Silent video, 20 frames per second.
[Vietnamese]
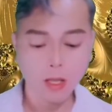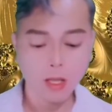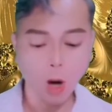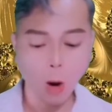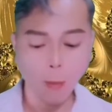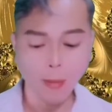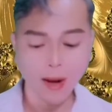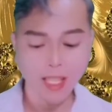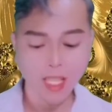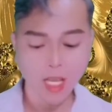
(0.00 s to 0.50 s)

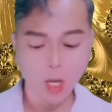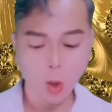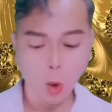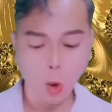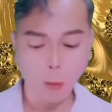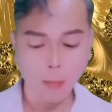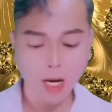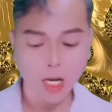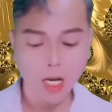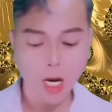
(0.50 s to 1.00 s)
Chịch với em thoải
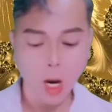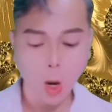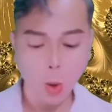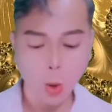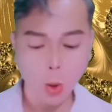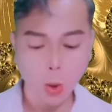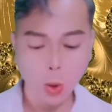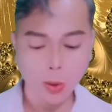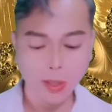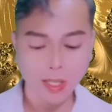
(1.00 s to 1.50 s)
mái hơn,
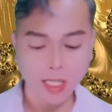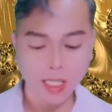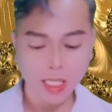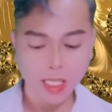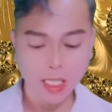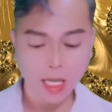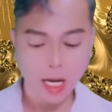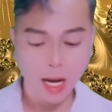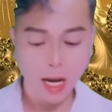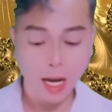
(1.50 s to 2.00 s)

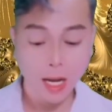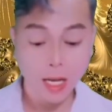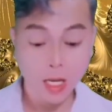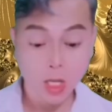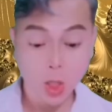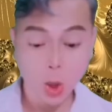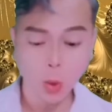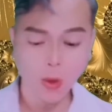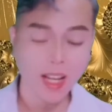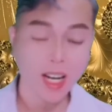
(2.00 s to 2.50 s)

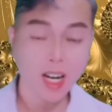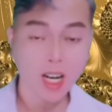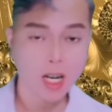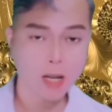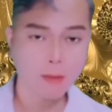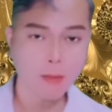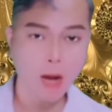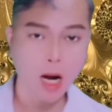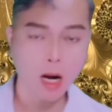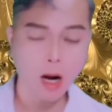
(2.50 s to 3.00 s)
tốt hơn hết
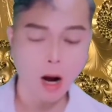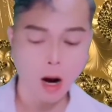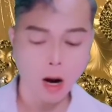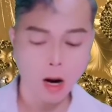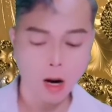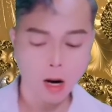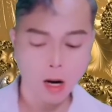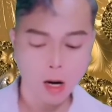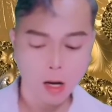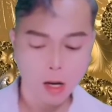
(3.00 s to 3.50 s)
vẫn
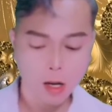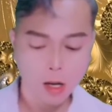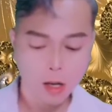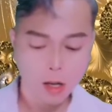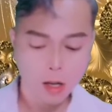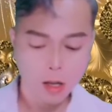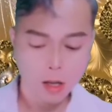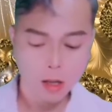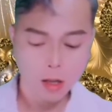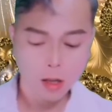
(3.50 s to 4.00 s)
là
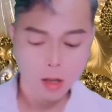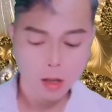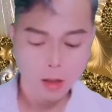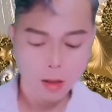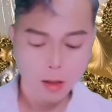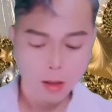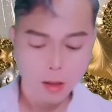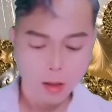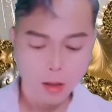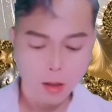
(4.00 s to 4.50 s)
ở cùng với
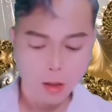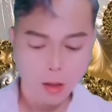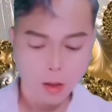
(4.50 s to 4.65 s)
em.